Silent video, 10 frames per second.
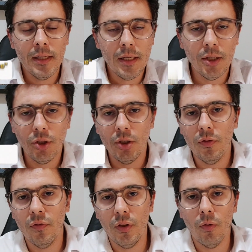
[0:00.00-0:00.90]
que a
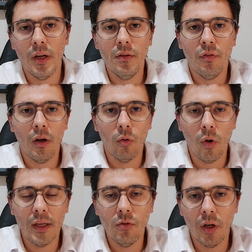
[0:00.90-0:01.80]
gente viu aí, falou
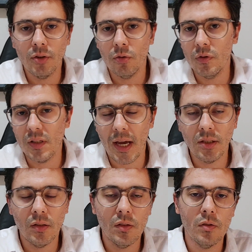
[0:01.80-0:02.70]
aí no artigo
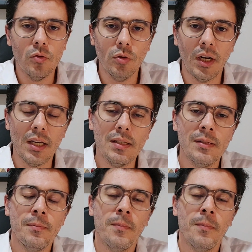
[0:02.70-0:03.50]
7, inciso 13